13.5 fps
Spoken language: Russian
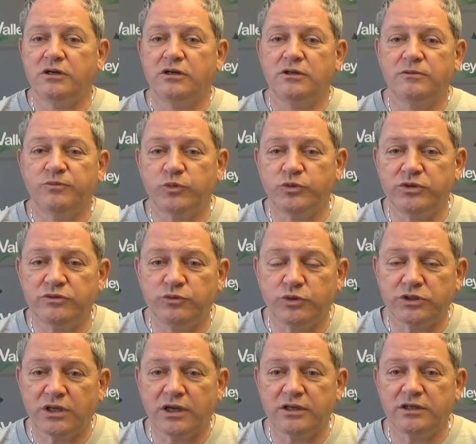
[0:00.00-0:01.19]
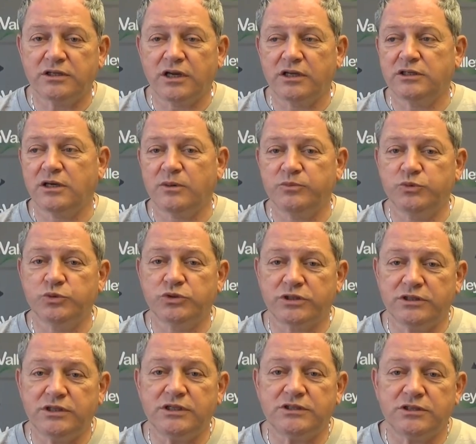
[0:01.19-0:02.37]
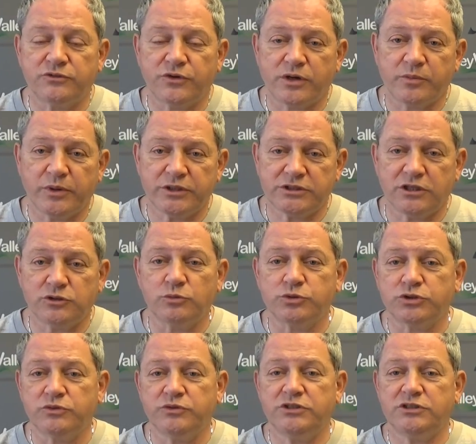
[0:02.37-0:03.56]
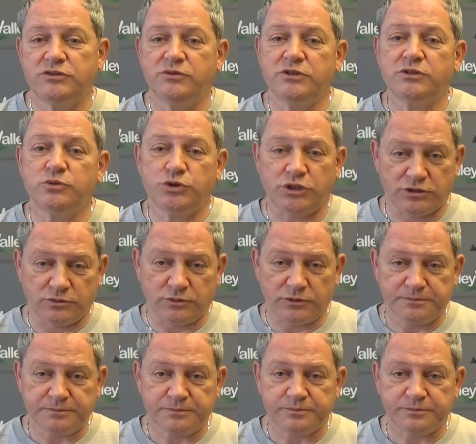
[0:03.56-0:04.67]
Э, у него на экране компьютера есть информация о том, что вы действительно участвовали.